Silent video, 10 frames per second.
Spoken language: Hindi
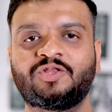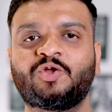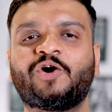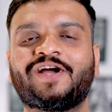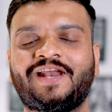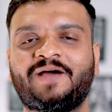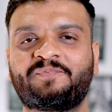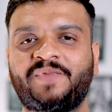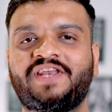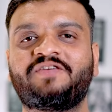तो अगर आप
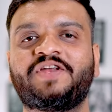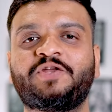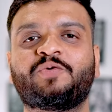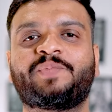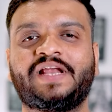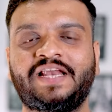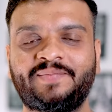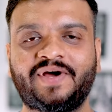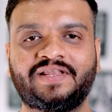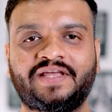मेरी वीडियो पहली
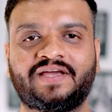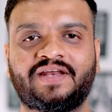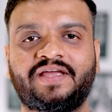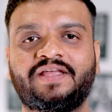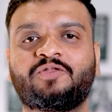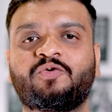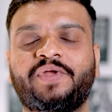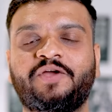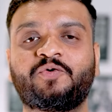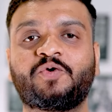बार देख रहे हैं तो
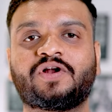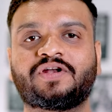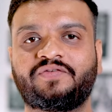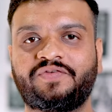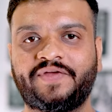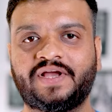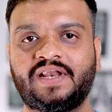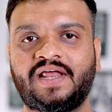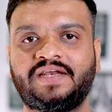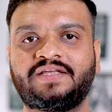मैं हूँ डॉक्टर विवेक
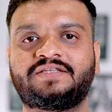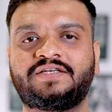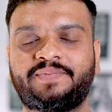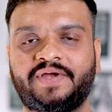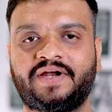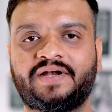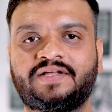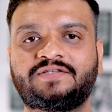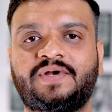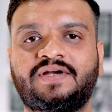गलानी चीफ हेयर
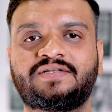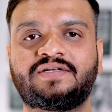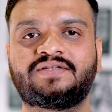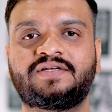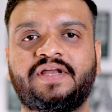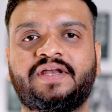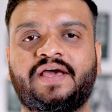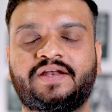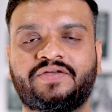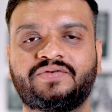ट्रांसप्लांट सर्जन एट
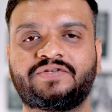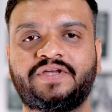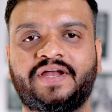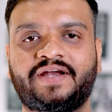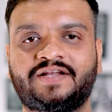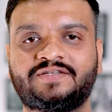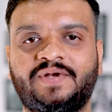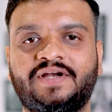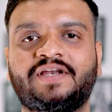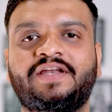आर क्यू सी हेयर
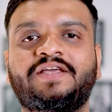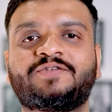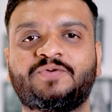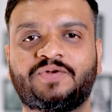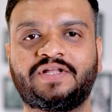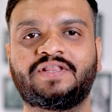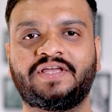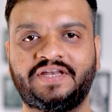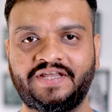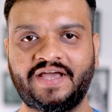ट्रांसप्लांट क्लिनिक सूरत
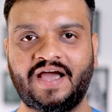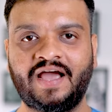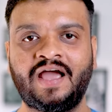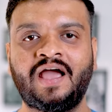इंडिया